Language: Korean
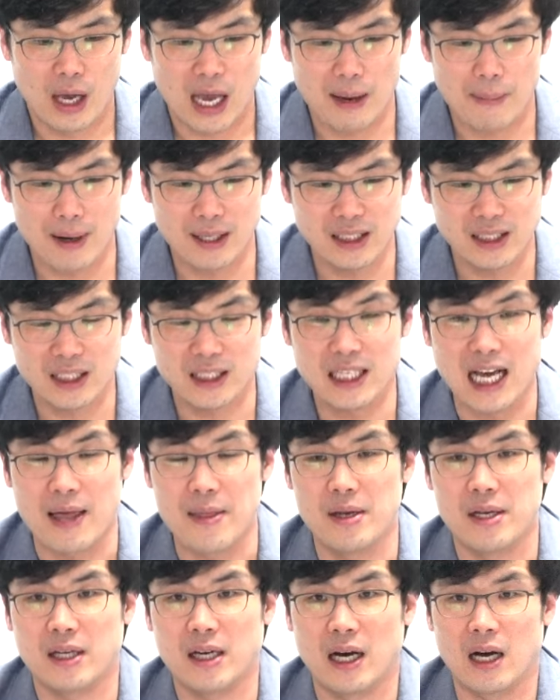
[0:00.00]
해방시키지
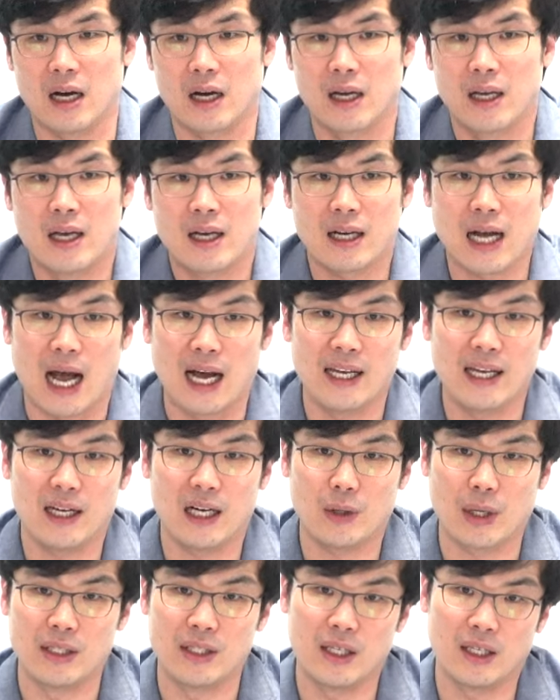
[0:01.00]
않으니까
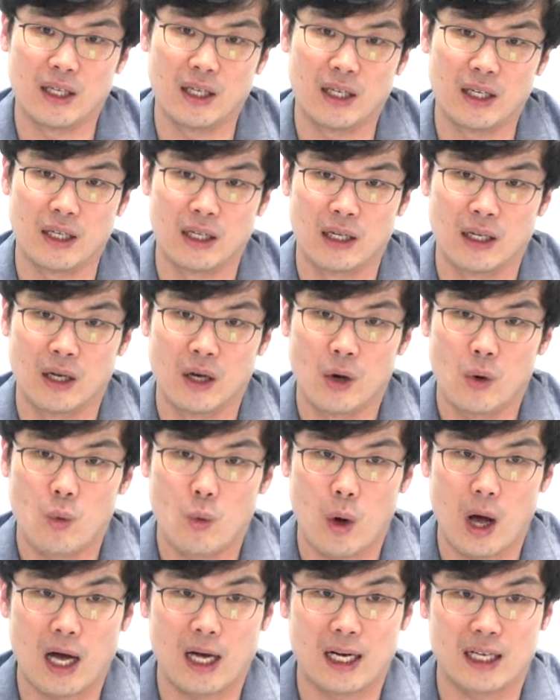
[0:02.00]
가이아가 굉장히
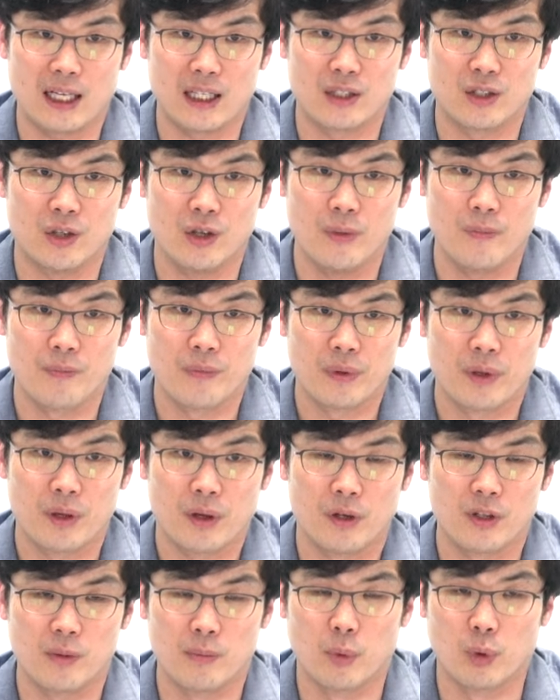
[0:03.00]
화가 났겠죠.
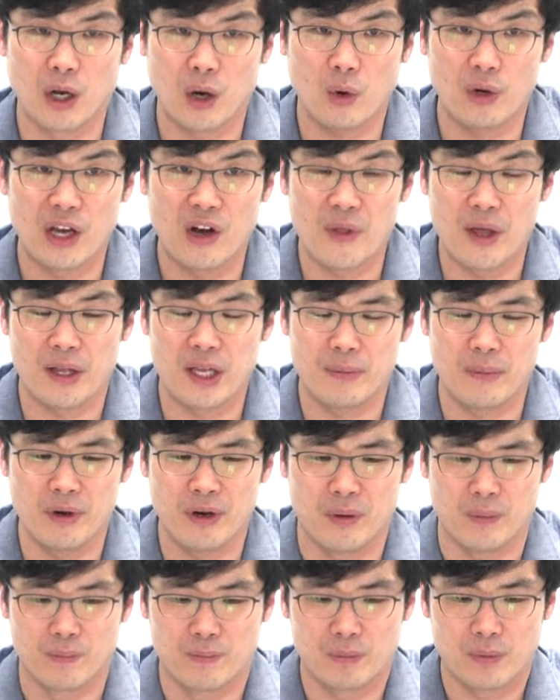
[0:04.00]
그래서 뭐라고
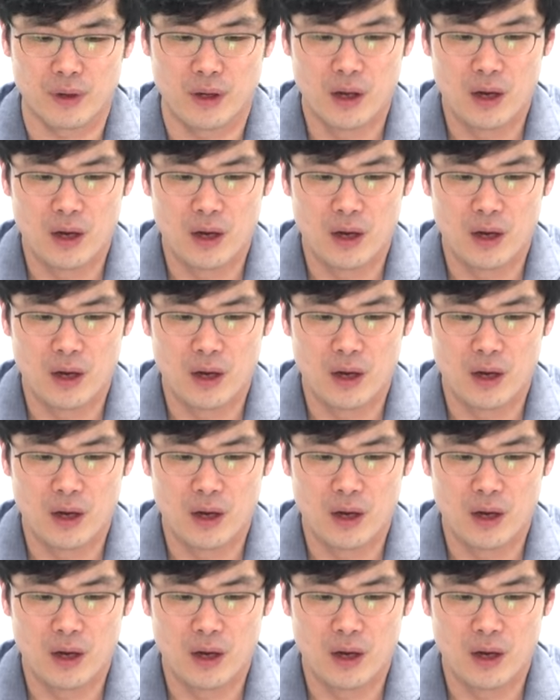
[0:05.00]
예언하냐면